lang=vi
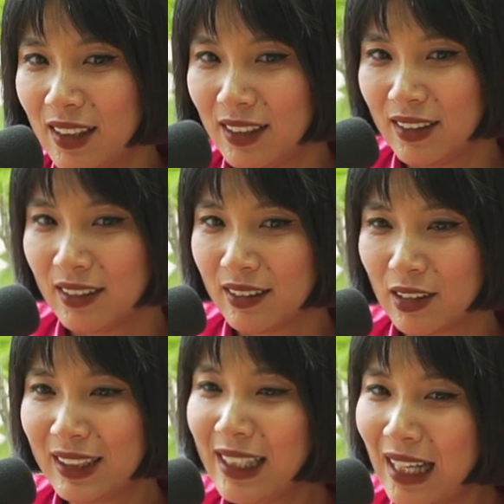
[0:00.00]
uh,
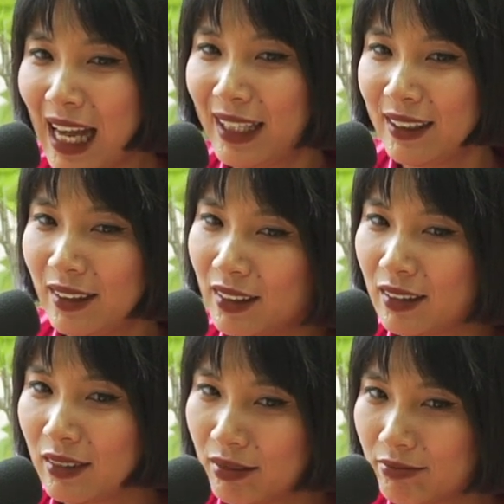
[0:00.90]
nhìn lại thì
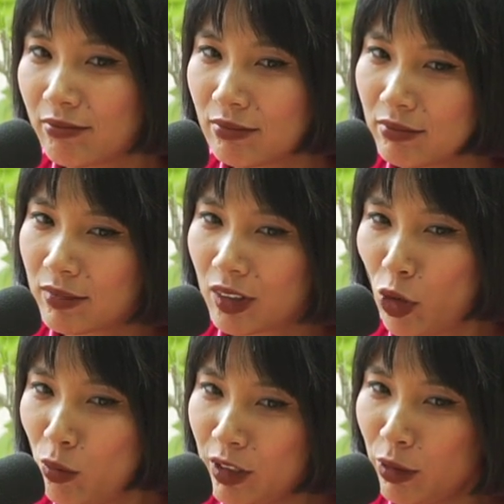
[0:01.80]
có
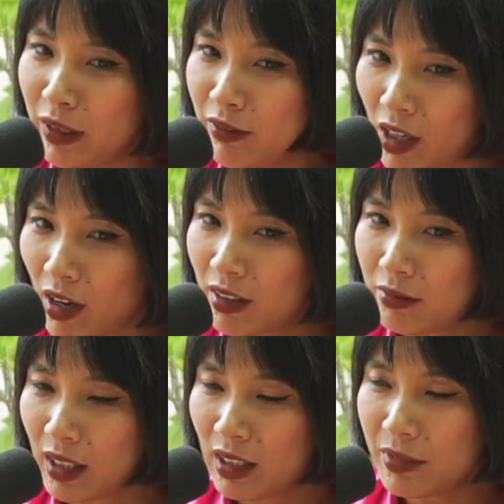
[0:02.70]
đúng như thì mình vừa nói
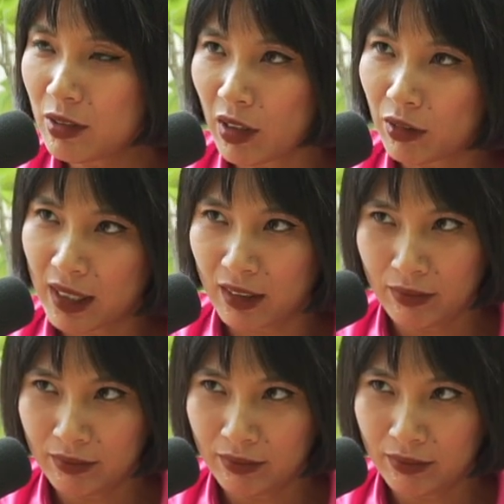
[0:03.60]
không đấy là bước ngoặt của bạn không